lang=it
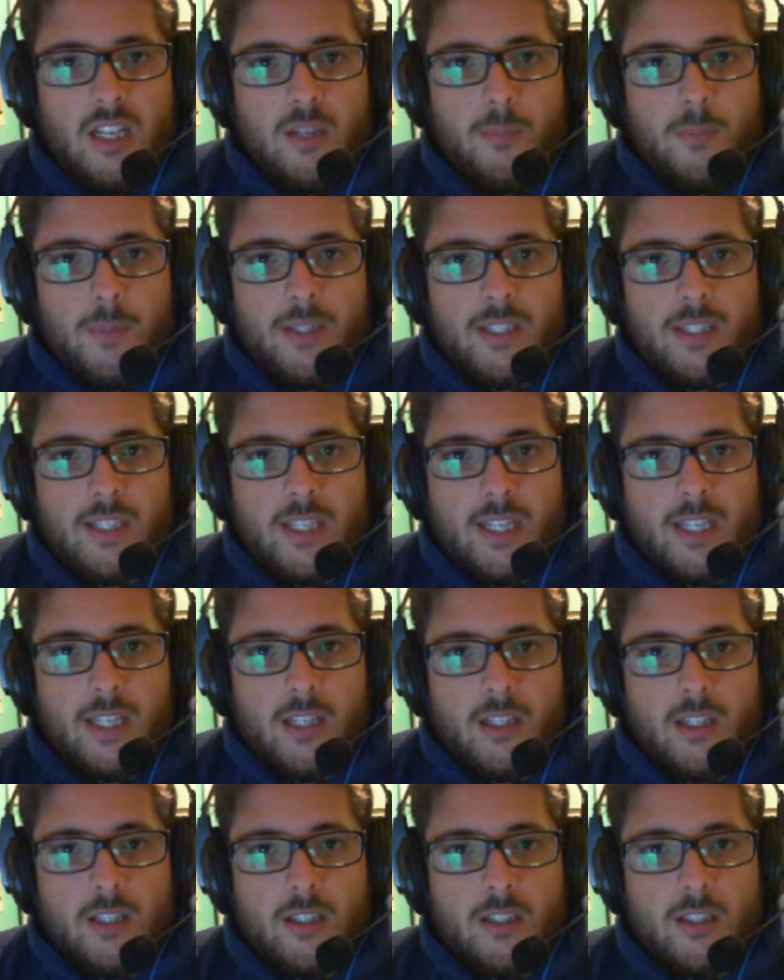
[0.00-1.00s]
perché
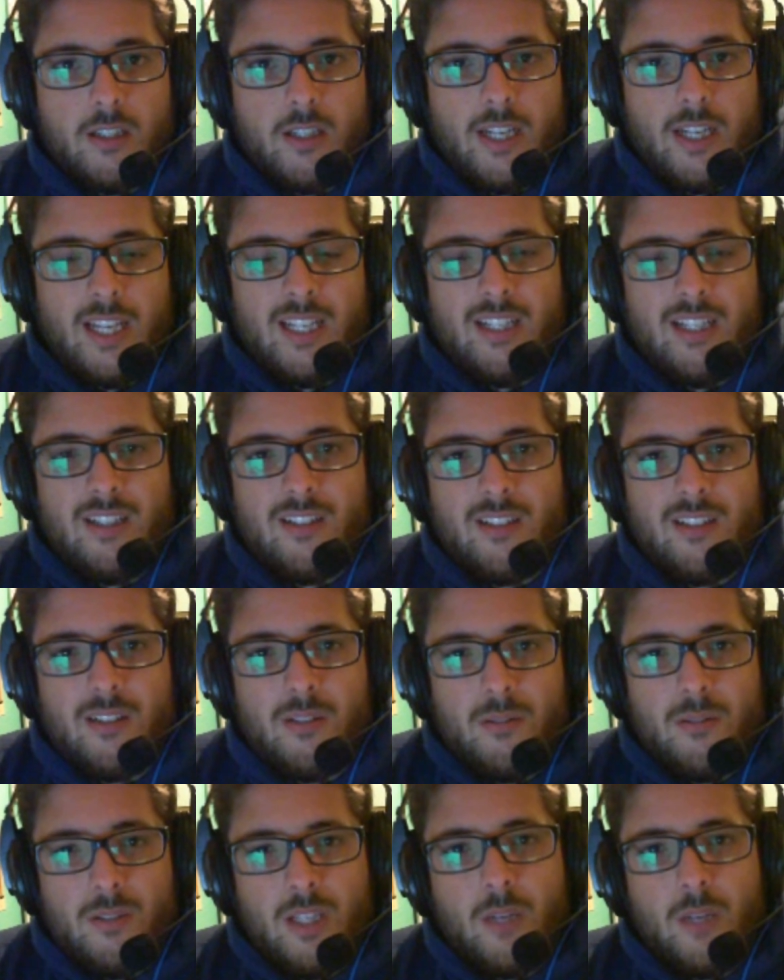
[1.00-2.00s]
eh, è il,
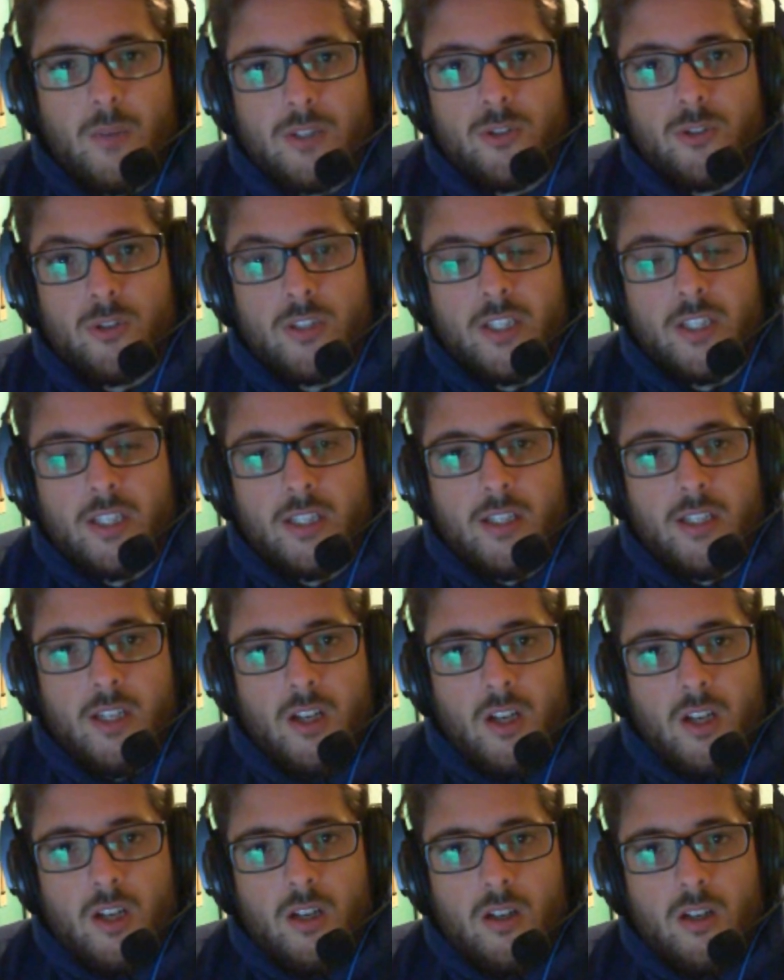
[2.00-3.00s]
il, linguaggio che
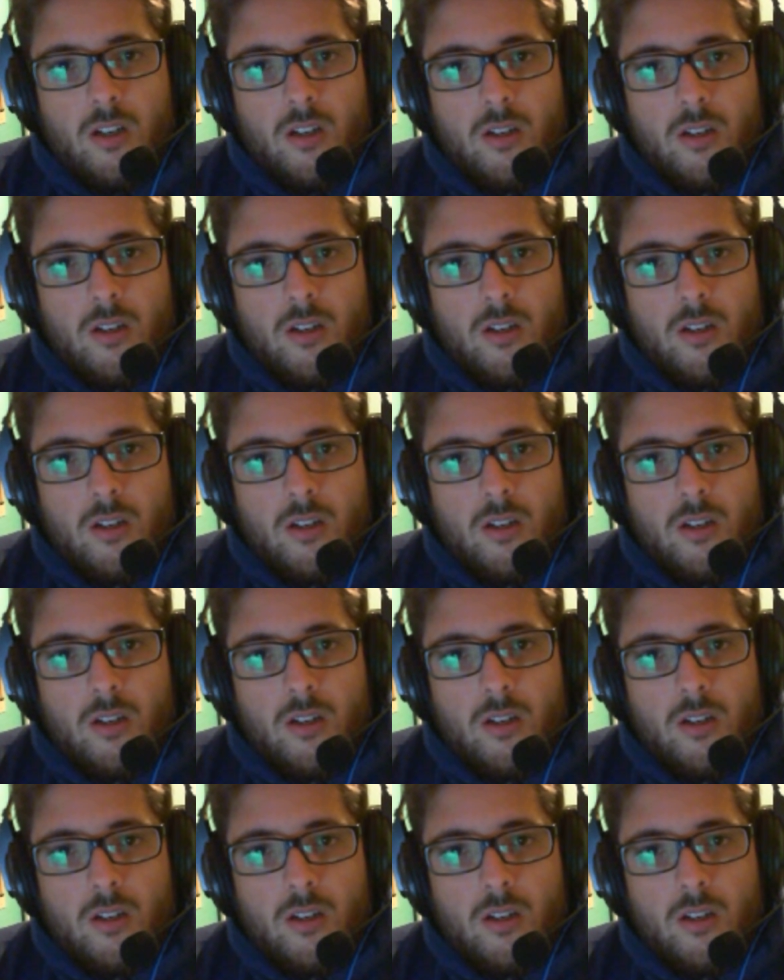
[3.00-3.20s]
eh,